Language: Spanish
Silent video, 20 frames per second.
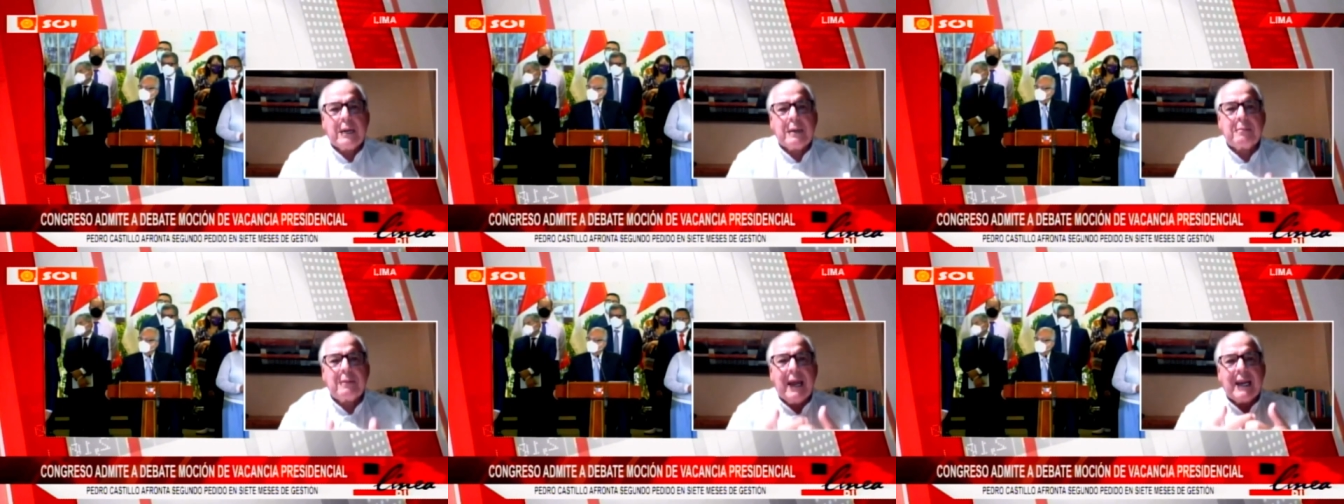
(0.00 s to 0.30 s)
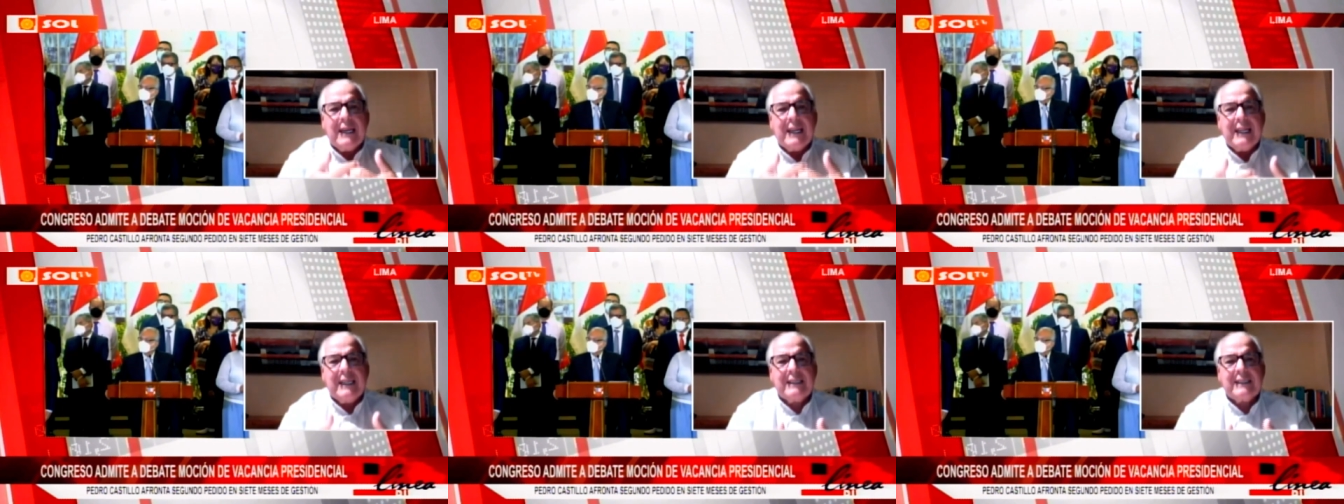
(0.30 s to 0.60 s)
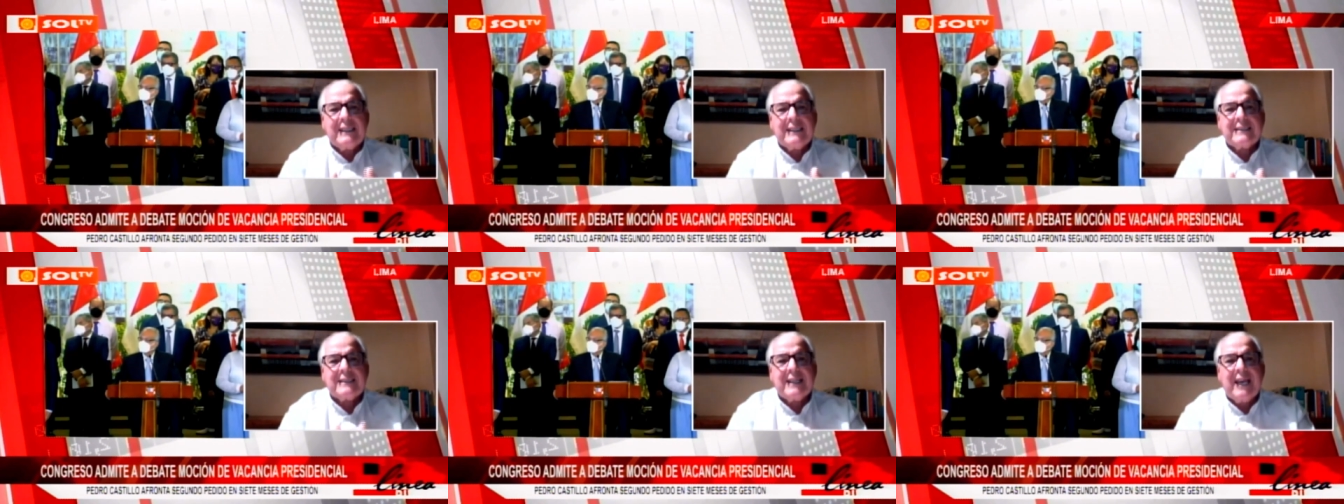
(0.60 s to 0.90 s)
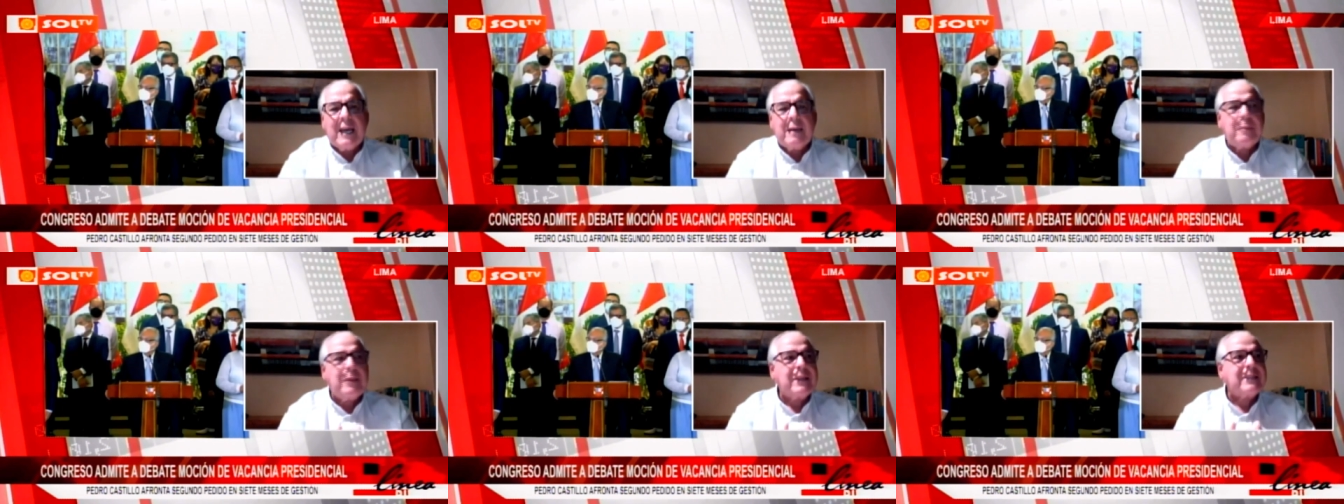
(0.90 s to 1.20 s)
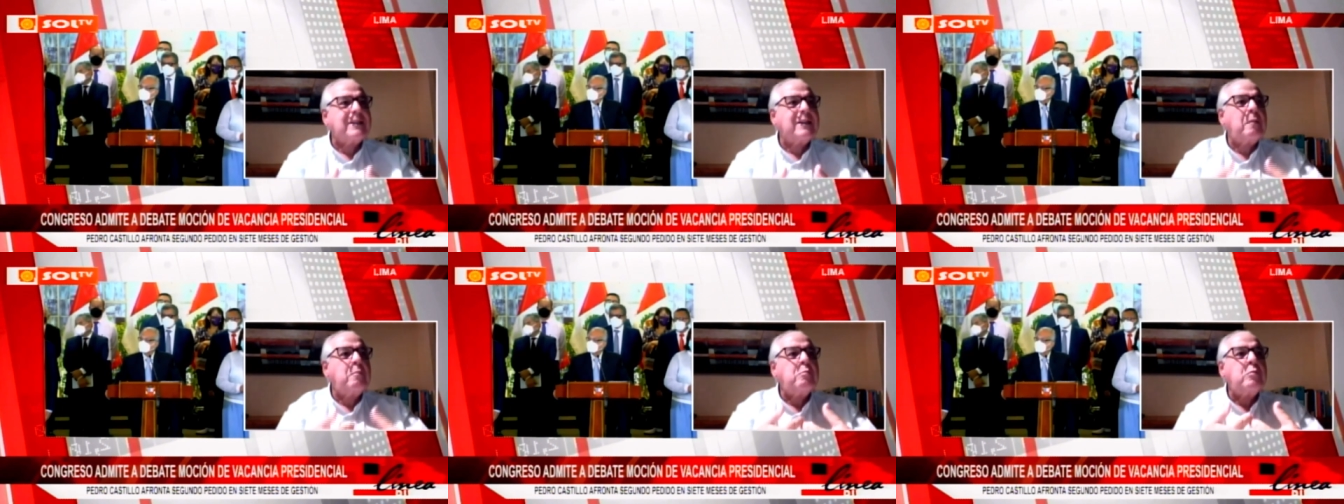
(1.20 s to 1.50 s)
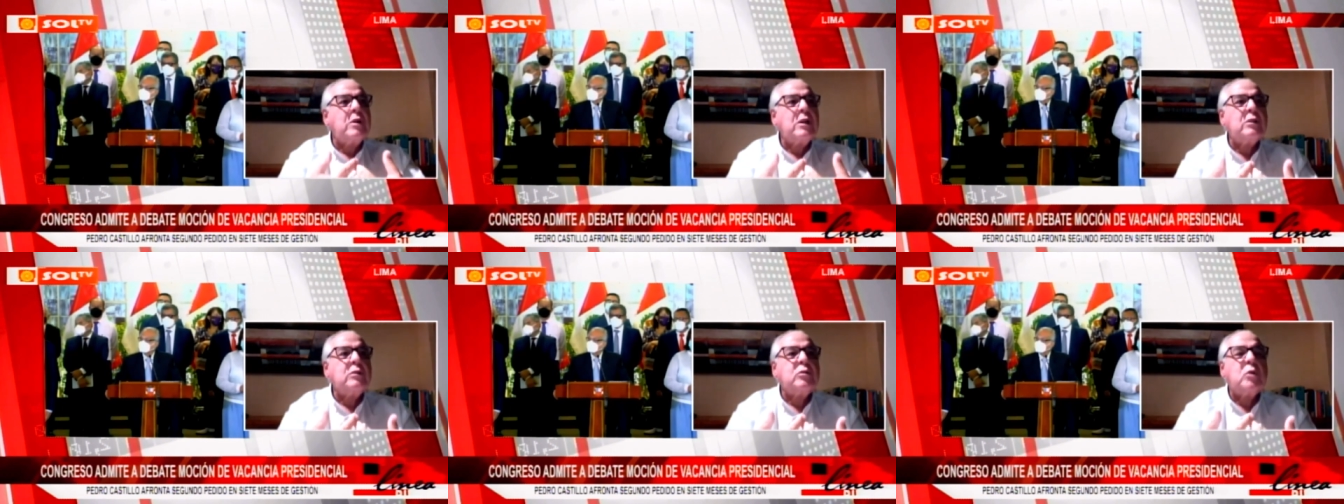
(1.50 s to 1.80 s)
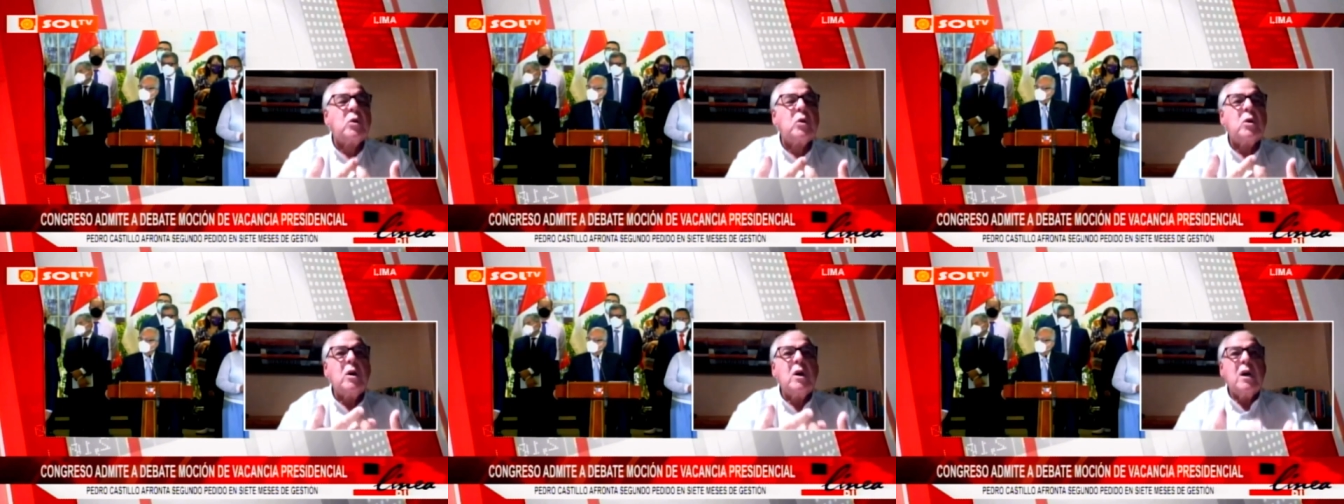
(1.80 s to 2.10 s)
permanentes y además se han
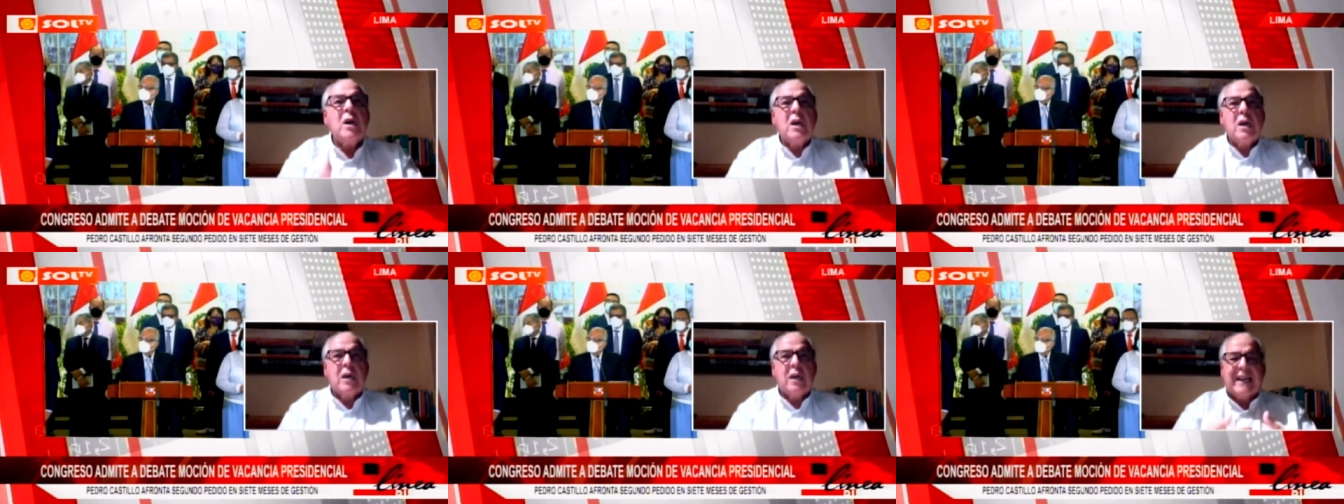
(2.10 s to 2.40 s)
vuelto